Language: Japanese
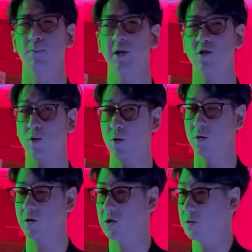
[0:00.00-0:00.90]
まあ、ちょっ
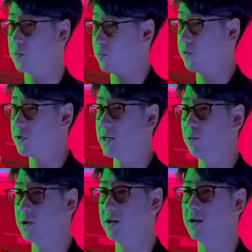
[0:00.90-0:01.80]
とその不動産
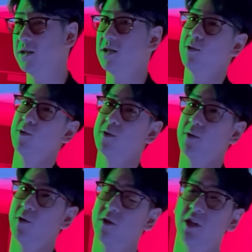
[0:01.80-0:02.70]
のオーナーの方とそ
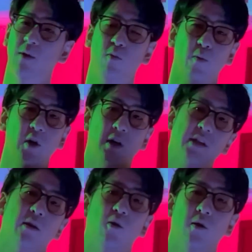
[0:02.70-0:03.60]
の4店舗目の
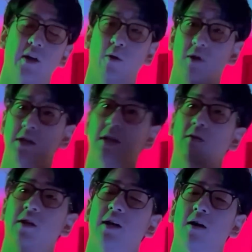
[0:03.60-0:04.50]
方のオーナーさん
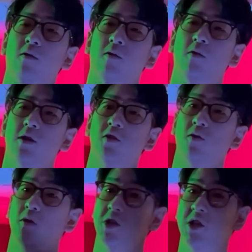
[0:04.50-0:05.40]
の方、ここはちょっ
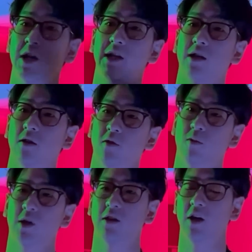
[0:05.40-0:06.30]
と知り合いだったっていう
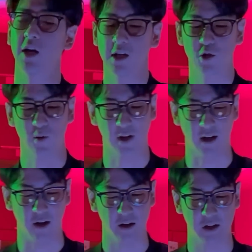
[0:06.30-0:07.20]
のもあって、ちょっとなん
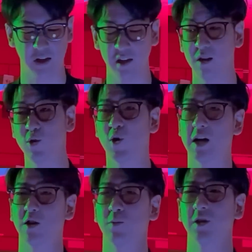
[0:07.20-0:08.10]
か聞いてみようか
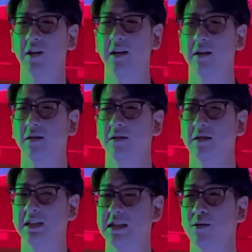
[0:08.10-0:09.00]
なと思って。
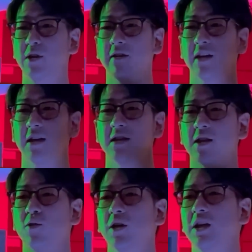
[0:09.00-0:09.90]
潰れるって決定し
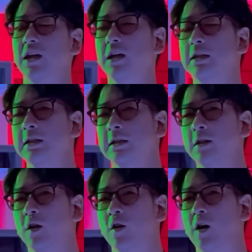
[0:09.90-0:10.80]
た時に
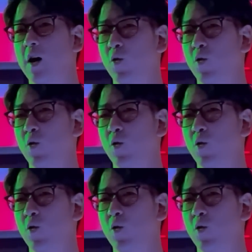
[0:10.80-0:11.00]
結